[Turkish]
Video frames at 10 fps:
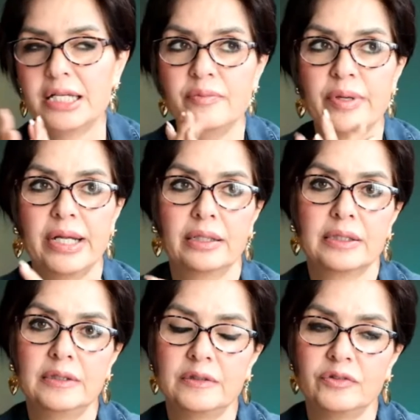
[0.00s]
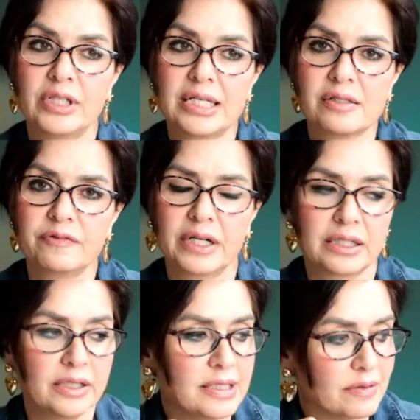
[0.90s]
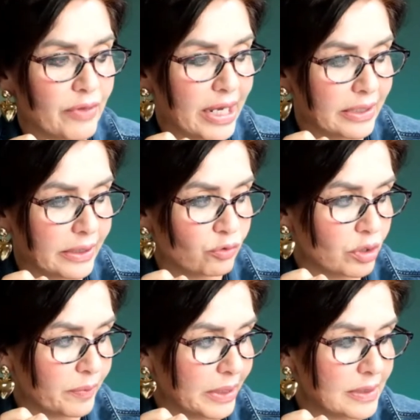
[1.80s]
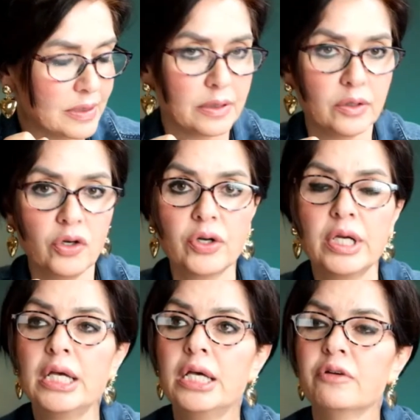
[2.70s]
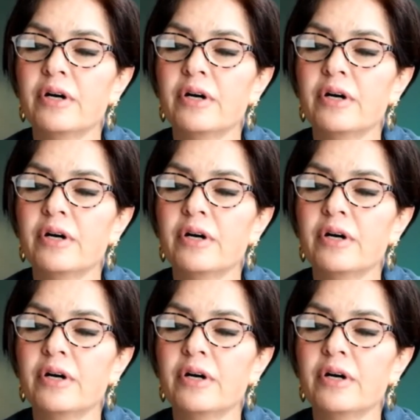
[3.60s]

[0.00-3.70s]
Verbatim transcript: liberal kanadındaysa farklı isimler de gündeme getiriliyor.